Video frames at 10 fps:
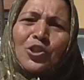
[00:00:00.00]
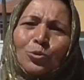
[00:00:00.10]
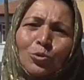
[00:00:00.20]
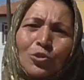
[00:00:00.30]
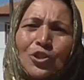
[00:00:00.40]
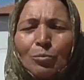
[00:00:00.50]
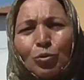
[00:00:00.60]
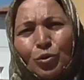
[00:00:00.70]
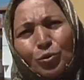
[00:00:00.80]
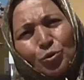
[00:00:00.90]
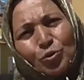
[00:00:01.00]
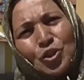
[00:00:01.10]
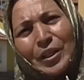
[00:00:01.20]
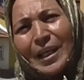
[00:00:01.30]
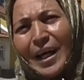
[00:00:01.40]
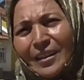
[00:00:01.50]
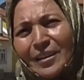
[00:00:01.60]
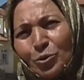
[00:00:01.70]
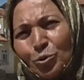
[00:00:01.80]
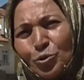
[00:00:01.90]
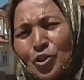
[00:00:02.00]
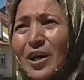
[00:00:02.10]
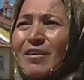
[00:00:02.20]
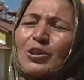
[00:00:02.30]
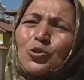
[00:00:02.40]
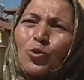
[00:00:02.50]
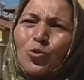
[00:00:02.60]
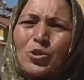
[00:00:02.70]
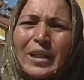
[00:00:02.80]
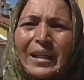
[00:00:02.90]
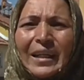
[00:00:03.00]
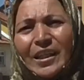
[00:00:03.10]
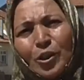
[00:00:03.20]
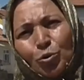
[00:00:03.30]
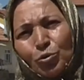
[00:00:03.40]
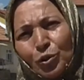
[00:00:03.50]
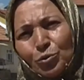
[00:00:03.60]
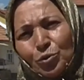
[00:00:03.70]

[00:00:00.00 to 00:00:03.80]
iyice kuruyacak. Bugün kuruyacak, yarın da kuruyacak. Hava çok güzel. İki günde